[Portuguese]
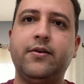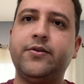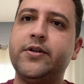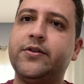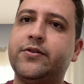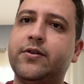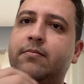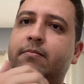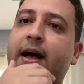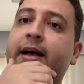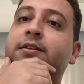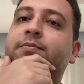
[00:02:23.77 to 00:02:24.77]
Gente,
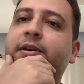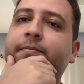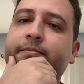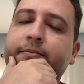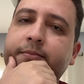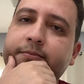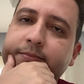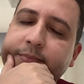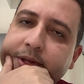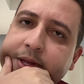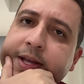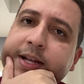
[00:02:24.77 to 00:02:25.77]
pasmem,
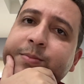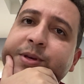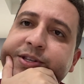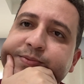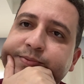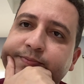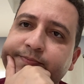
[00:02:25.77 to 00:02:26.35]
ele mesmo.